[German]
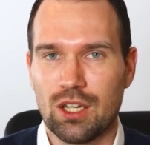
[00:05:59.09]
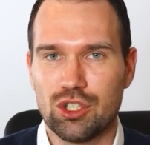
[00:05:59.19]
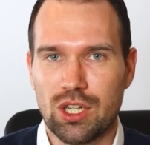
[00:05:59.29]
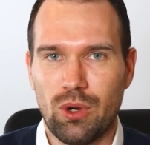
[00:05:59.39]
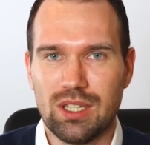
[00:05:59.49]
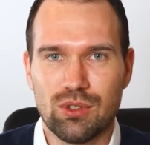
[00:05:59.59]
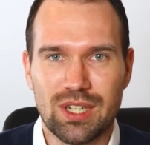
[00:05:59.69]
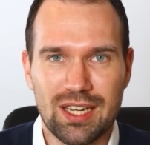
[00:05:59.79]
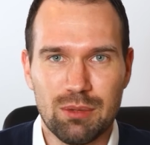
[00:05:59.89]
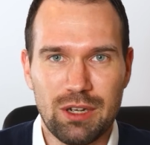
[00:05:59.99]
Schau also
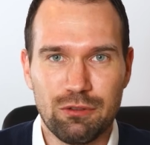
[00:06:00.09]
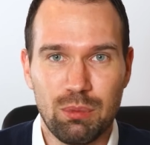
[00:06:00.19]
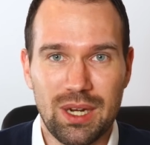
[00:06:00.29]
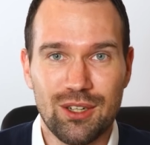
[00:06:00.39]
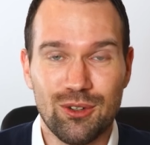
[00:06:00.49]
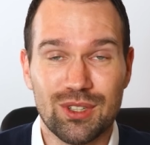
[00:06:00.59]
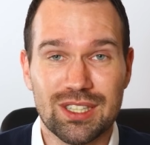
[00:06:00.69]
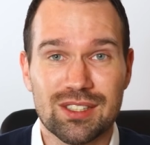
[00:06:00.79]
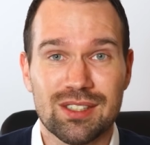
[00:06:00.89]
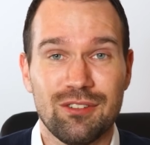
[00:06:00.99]
gerne mal vorbei und
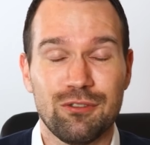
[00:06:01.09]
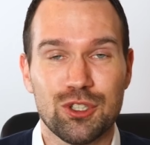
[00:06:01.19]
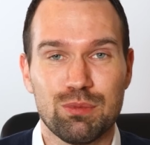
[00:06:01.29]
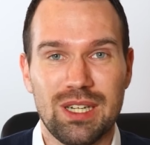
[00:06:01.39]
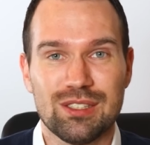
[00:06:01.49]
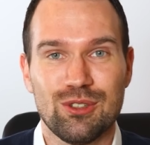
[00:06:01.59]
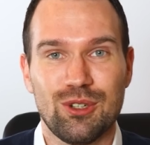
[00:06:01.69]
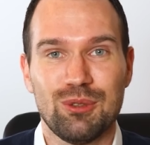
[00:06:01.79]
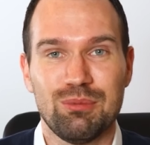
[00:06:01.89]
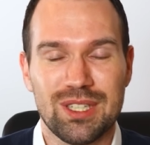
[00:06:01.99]
jetzt viel Spaß
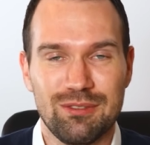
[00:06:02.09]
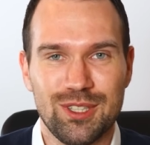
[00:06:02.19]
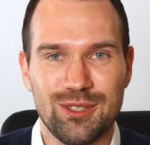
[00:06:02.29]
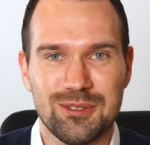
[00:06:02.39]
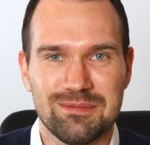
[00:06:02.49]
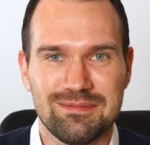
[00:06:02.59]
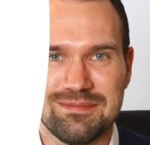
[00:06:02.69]
noch mit dem Video.